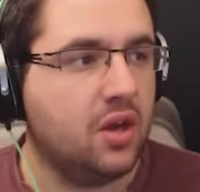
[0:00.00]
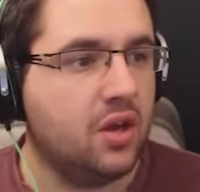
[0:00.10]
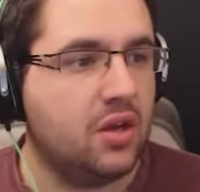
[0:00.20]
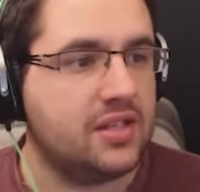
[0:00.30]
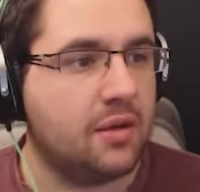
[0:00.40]

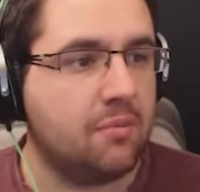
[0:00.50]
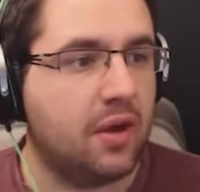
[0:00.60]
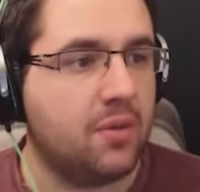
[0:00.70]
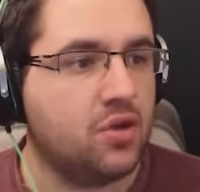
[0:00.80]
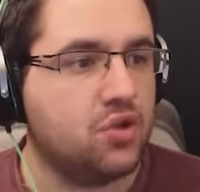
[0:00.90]
euh, ça me
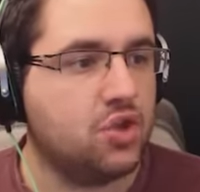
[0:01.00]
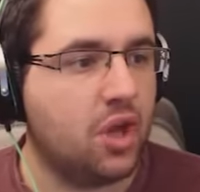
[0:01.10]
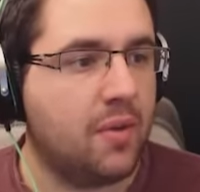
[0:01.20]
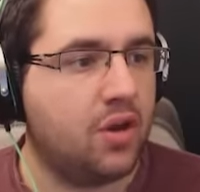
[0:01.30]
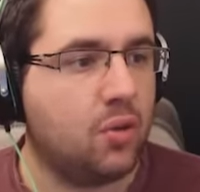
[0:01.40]
permet
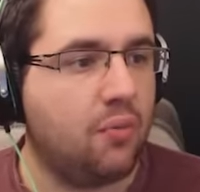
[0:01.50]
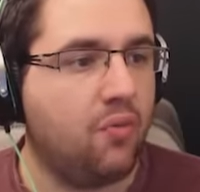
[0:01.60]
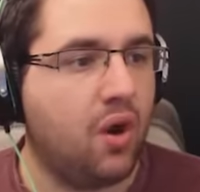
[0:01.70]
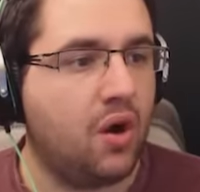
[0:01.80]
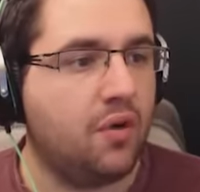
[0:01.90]
justement de
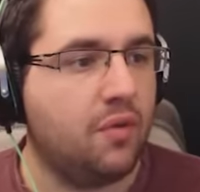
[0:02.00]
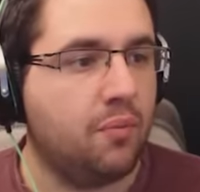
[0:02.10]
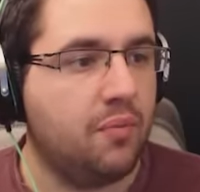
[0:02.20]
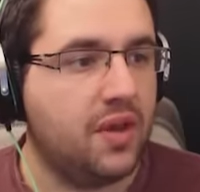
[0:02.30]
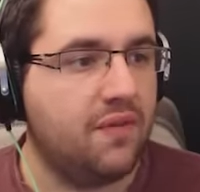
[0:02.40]
pouvoir
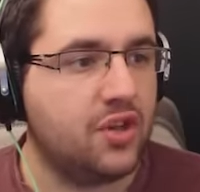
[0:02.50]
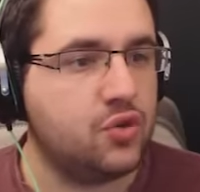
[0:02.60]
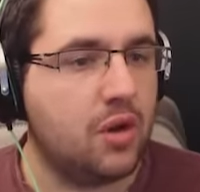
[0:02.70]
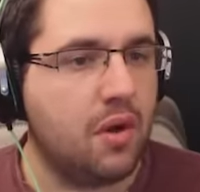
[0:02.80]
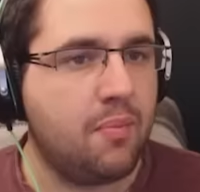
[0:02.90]

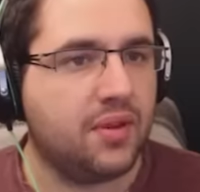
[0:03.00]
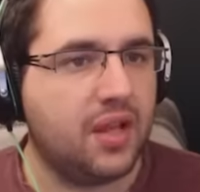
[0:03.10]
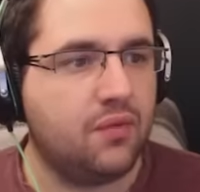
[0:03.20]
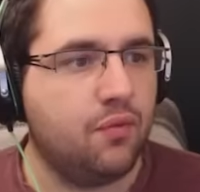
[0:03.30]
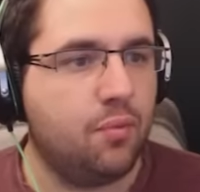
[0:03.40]
éventuellement
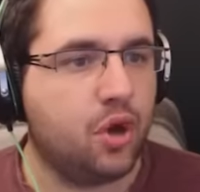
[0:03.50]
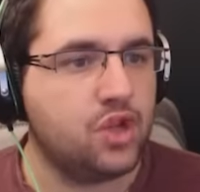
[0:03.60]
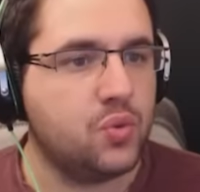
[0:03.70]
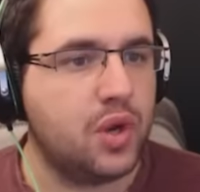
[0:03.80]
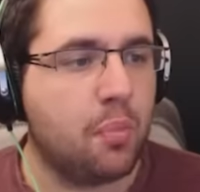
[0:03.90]
peut-être vous
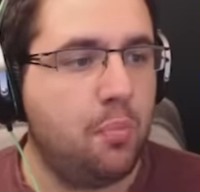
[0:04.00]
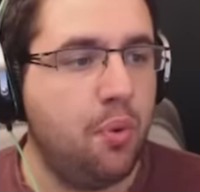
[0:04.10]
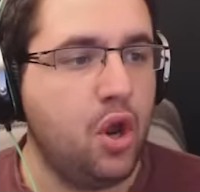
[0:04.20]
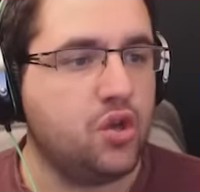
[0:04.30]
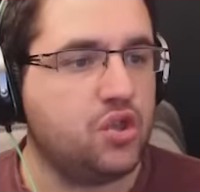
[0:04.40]
produire
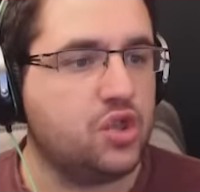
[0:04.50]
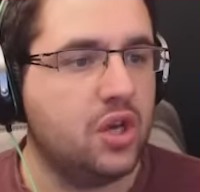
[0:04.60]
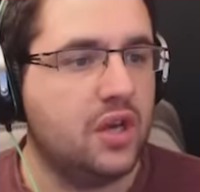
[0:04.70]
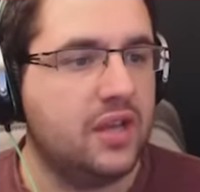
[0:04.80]
plus